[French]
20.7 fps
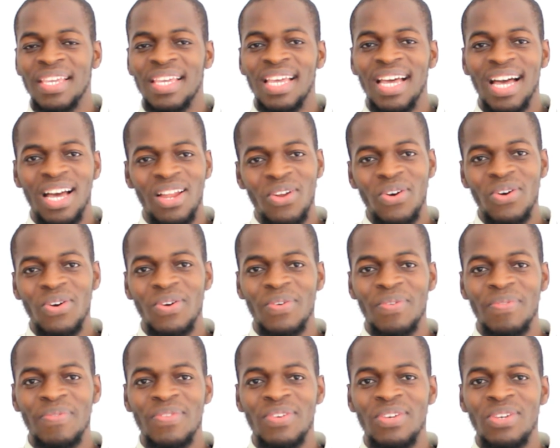Alors,
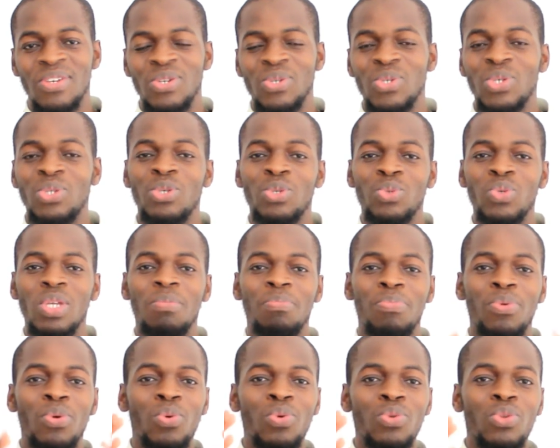je te souhaite
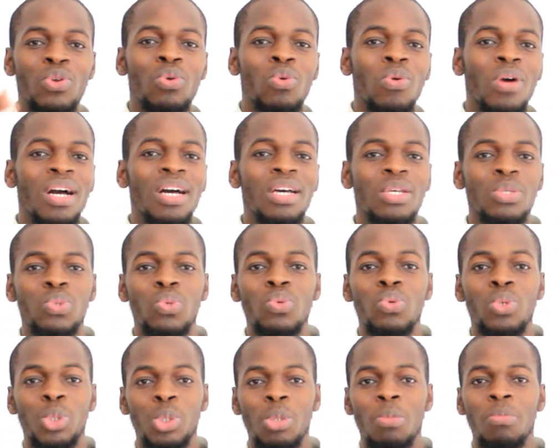beaucoup de courage sur le
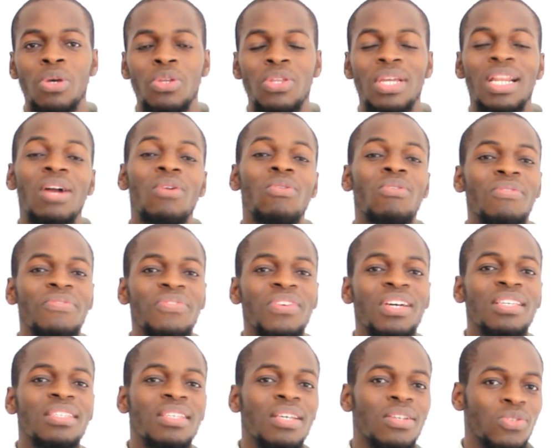chemin de la
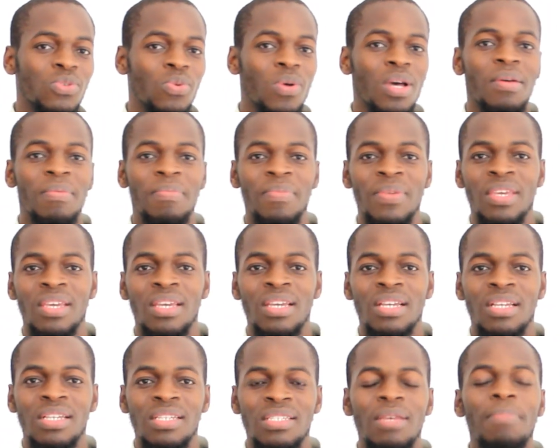confiance en soi.
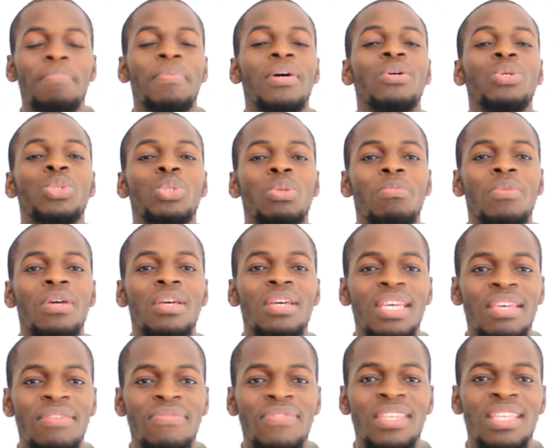Ce n'est pas un chemin
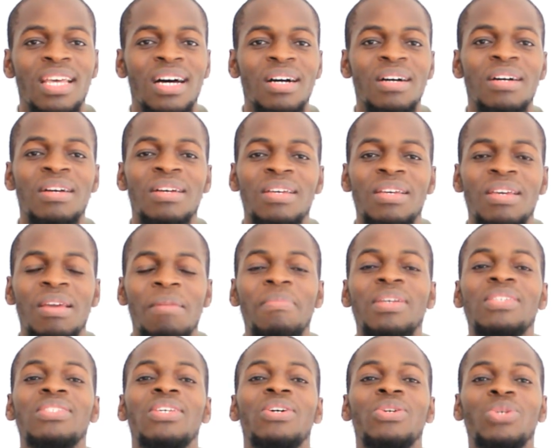évident, mais
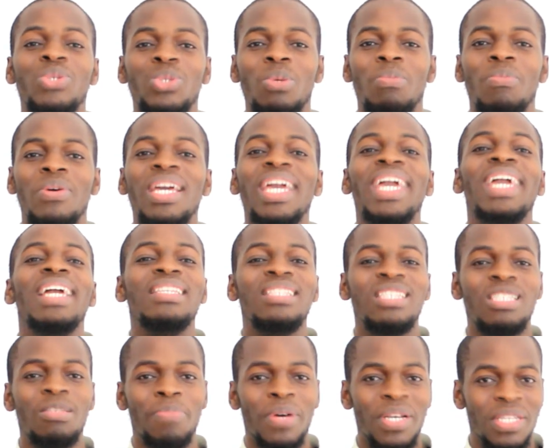c'est un chemin
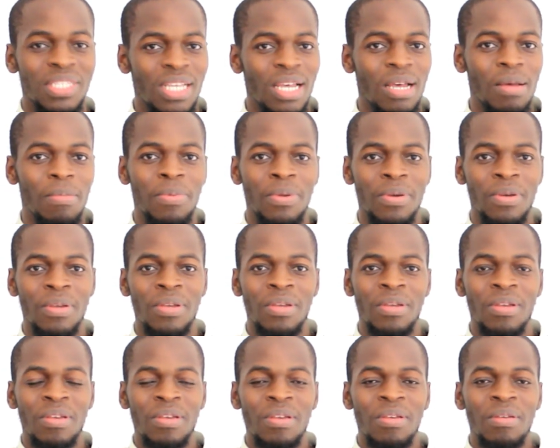indispensable
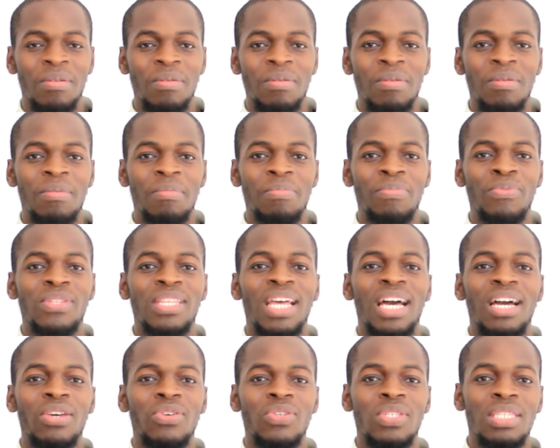pour ta
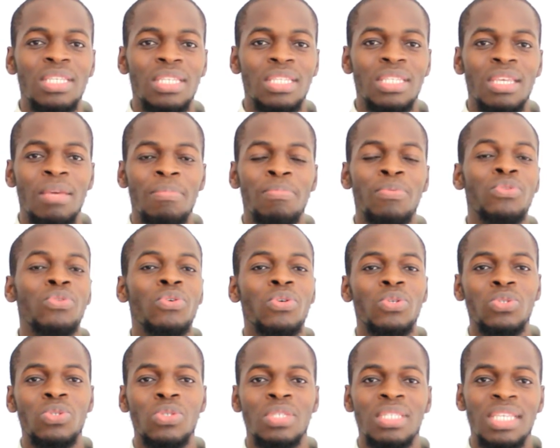réussite et pour ton
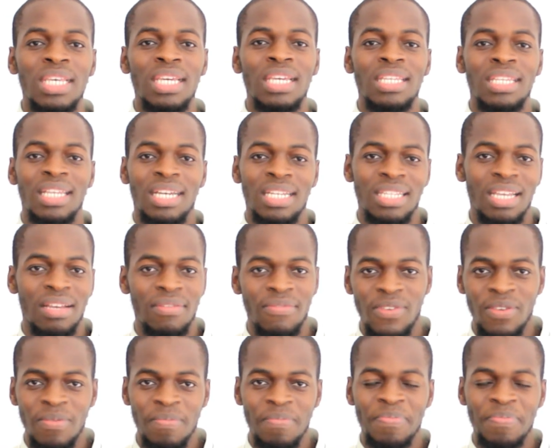succès dans ta vie.